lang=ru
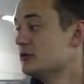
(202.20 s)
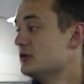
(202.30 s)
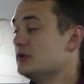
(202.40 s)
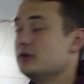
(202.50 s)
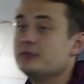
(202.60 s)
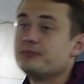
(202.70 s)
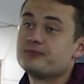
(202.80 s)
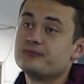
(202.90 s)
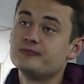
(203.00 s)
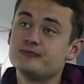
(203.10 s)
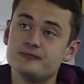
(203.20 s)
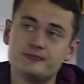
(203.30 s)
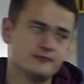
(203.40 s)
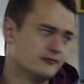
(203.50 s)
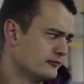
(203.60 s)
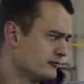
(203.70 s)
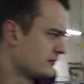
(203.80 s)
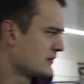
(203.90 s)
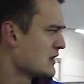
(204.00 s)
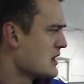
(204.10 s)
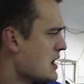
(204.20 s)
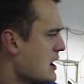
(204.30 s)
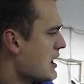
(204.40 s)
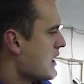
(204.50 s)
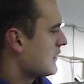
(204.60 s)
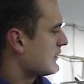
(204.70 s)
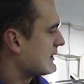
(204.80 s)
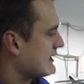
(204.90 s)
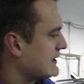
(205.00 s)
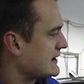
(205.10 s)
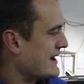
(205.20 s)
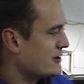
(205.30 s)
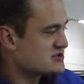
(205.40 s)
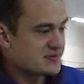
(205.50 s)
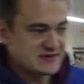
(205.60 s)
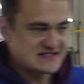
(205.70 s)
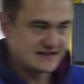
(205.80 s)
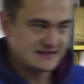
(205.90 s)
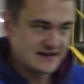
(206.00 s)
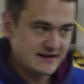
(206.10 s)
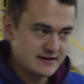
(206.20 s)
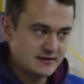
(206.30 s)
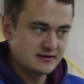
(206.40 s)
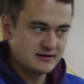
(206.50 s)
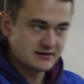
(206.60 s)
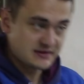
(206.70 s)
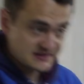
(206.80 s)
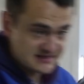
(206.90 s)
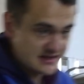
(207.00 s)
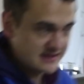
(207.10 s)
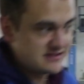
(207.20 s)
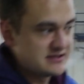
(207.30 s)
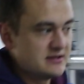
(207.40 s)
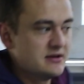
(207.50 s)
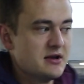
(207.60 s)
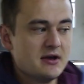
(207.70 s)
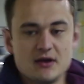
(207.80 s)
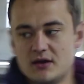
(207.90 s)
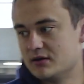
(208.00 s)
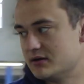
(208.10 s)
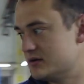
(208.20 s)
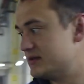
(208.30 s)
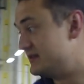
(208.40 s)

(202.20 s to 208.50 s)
А при ударе там колесо не пострадало? Колеса пострадали, э, кстати, э,